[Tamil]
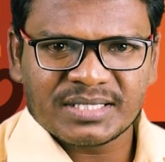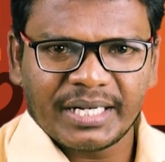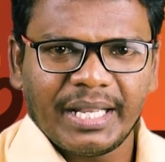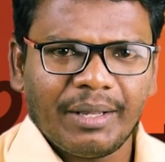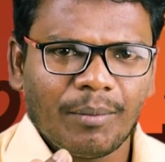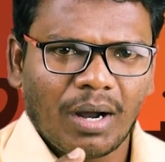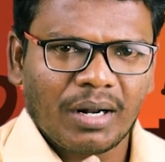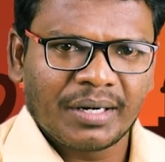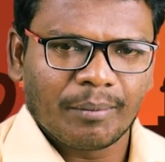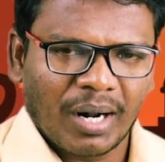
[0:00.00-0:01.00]
சென்னை
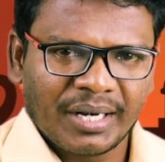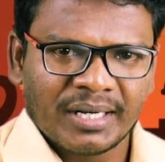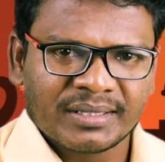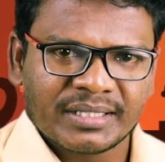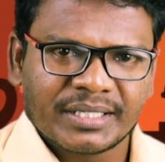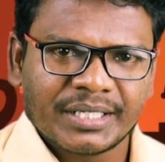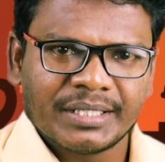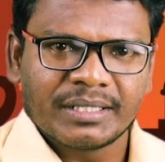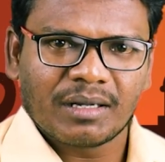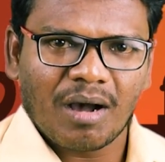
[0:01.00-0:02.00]
மாகன் மாநிலத்துக்கு
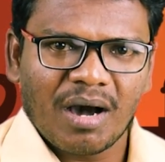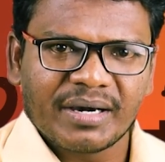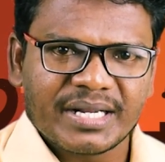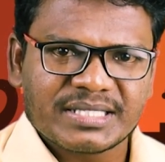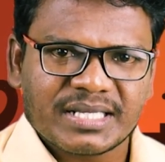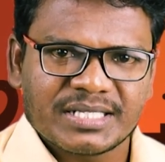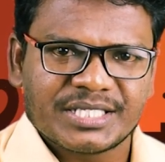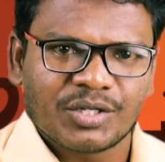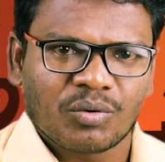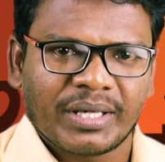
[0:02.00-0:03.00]
காங்கிரஸ்
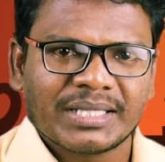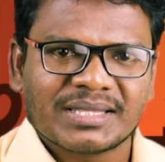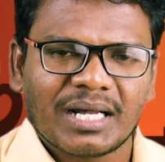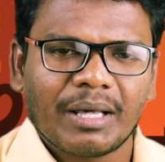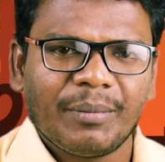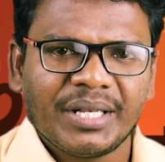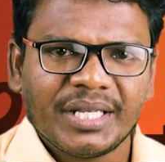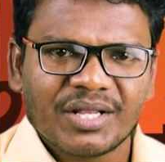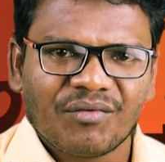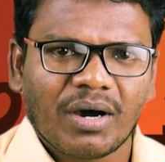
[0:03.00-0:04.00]
கட்சியினுடைய தலைமை
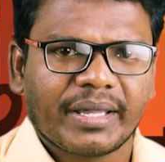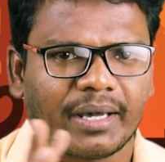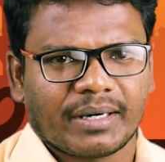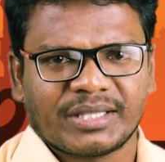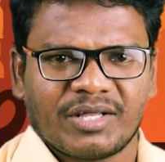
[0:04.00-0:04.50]
நிர்வாகியாக